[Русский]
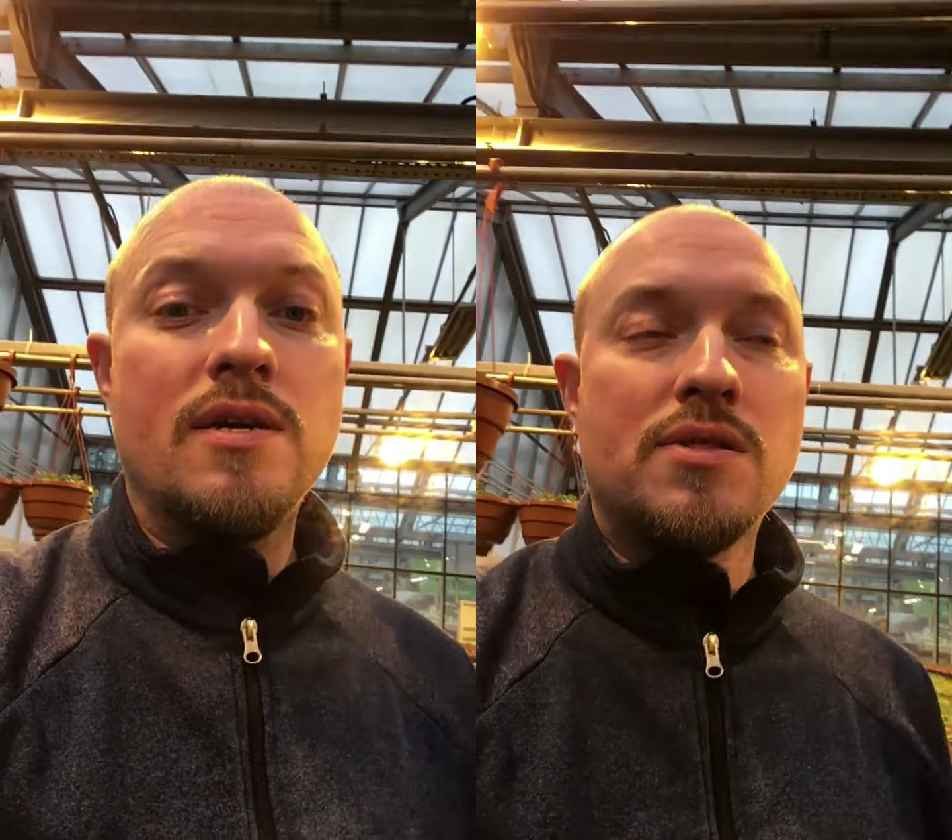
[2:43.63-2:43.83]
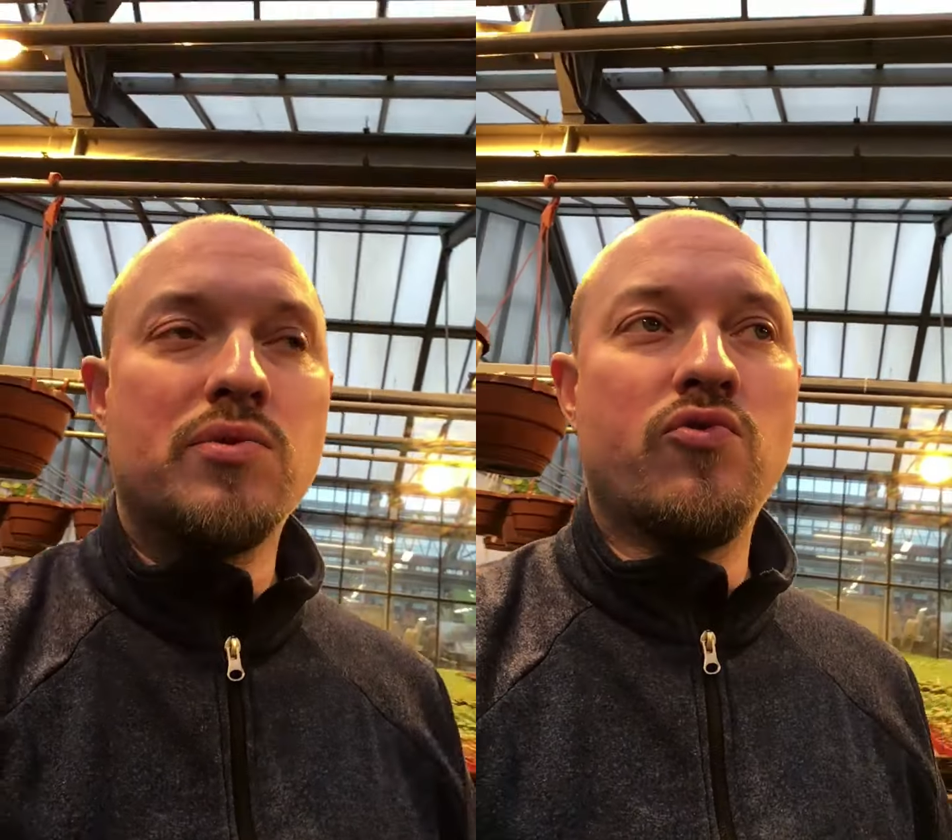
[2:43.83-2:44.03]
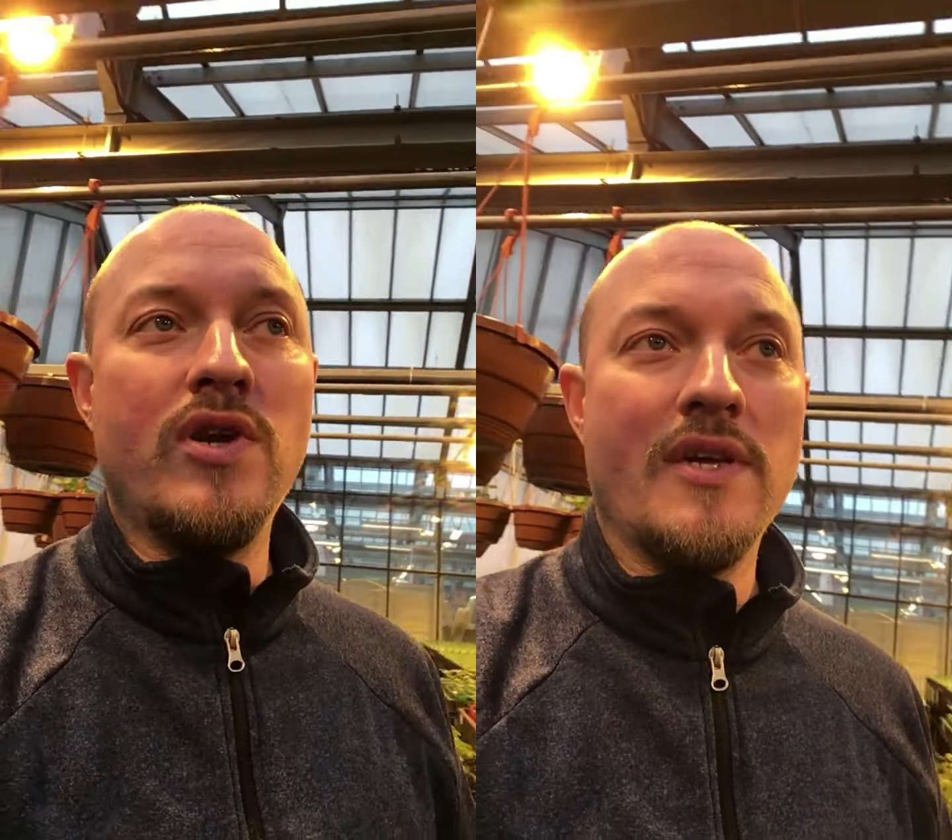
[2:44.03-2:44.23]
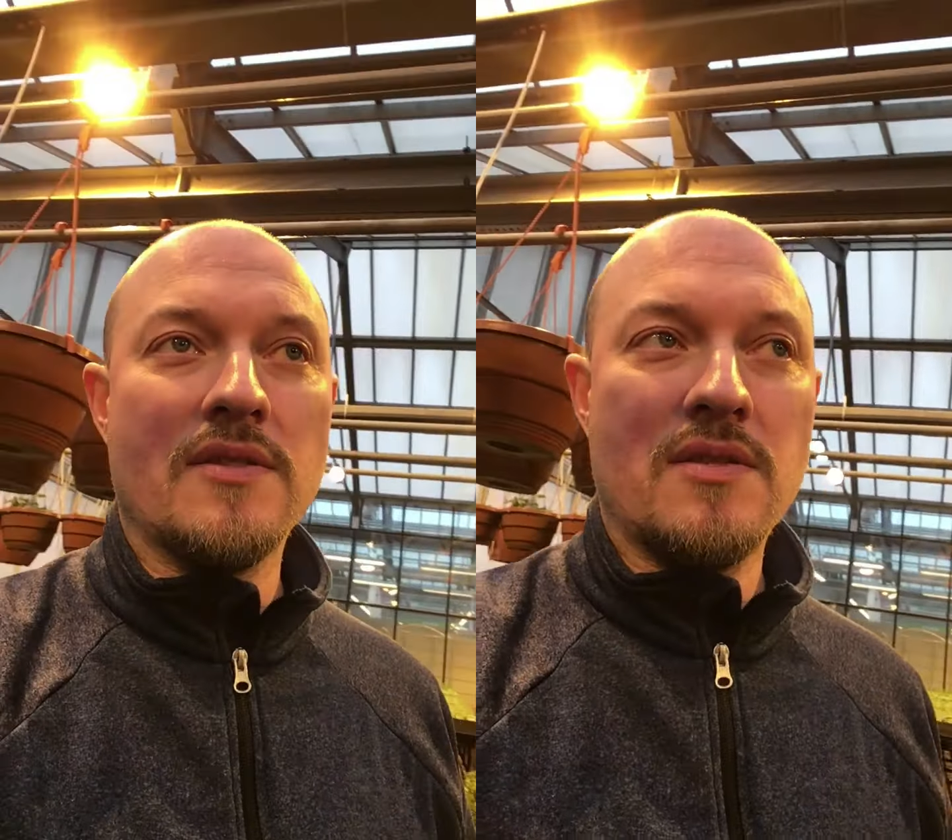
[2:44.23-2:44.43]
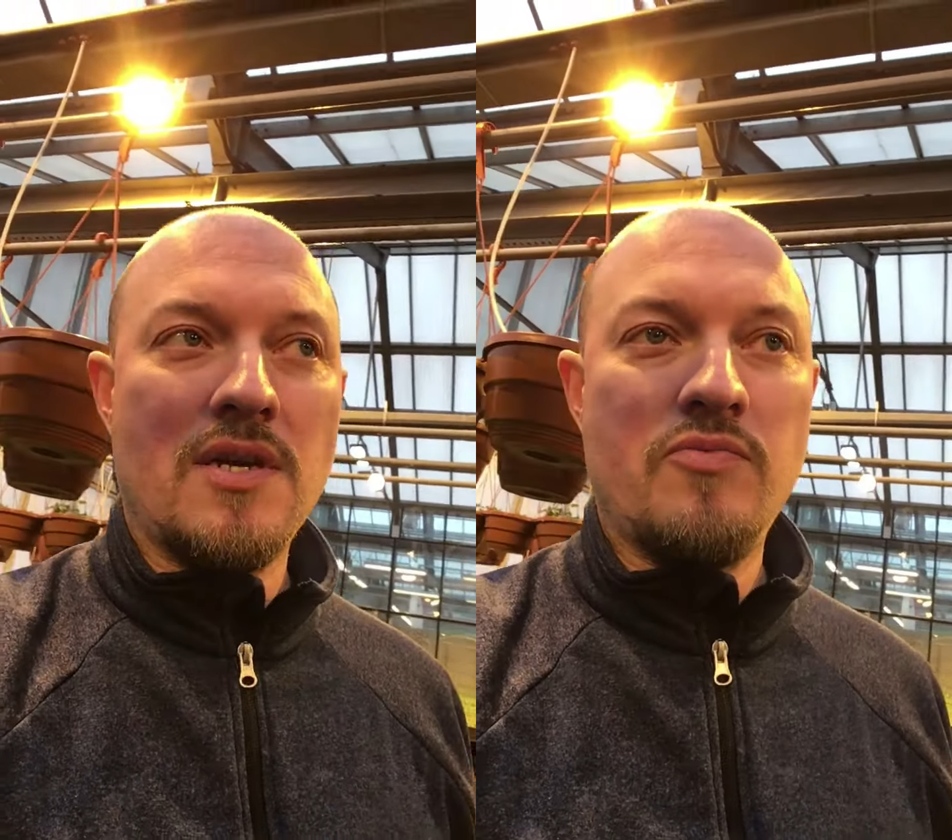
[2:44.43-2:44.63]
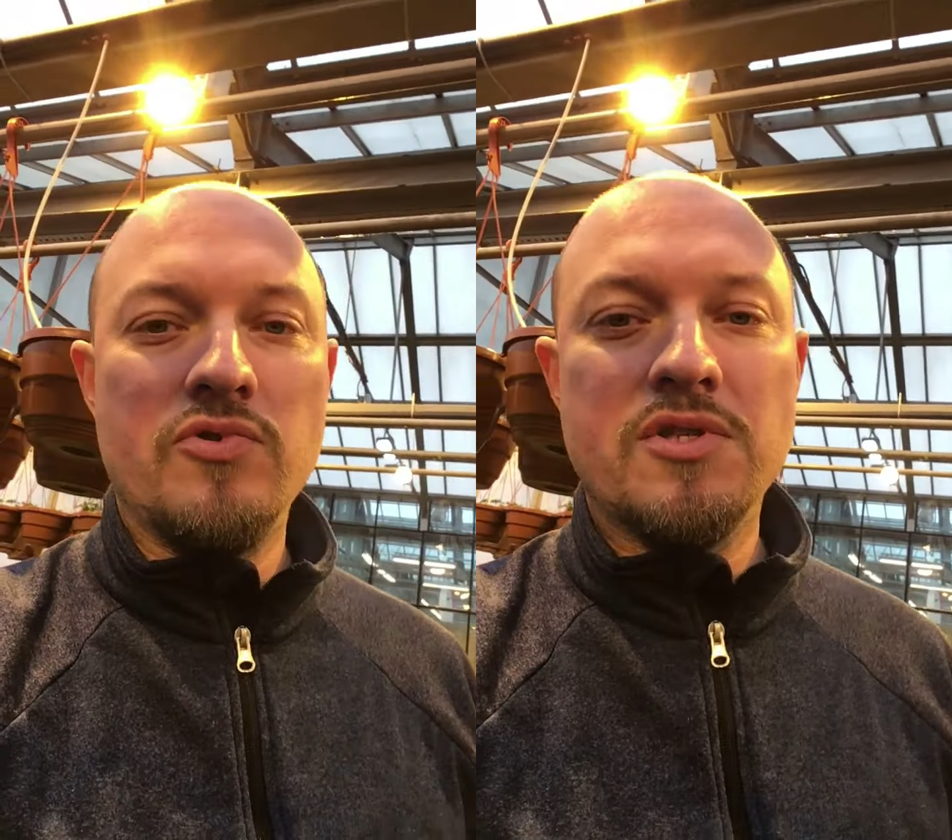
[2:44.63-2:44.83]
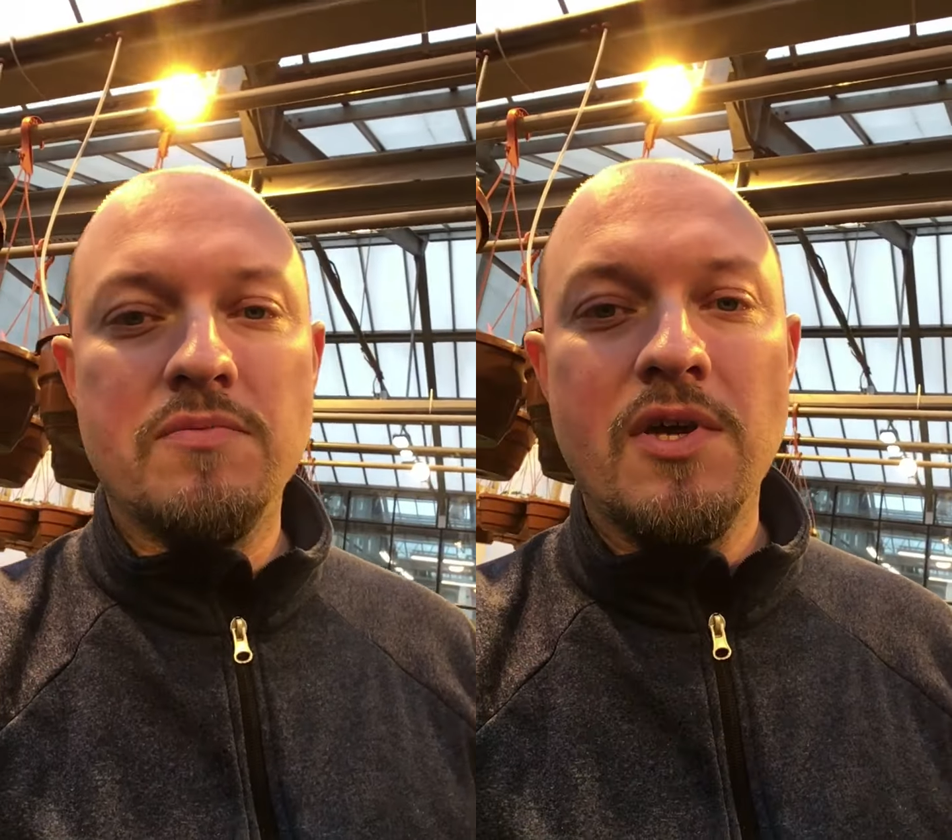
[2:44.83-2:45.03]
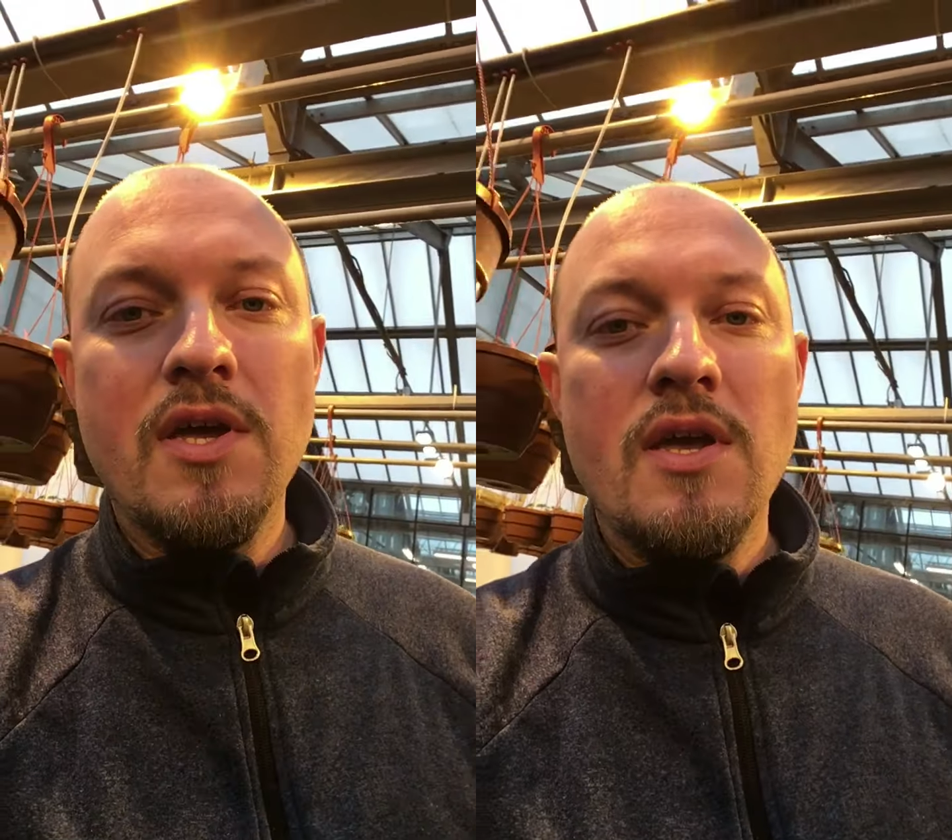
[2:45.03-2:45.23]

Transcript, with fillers: да, суккуленты, допустим.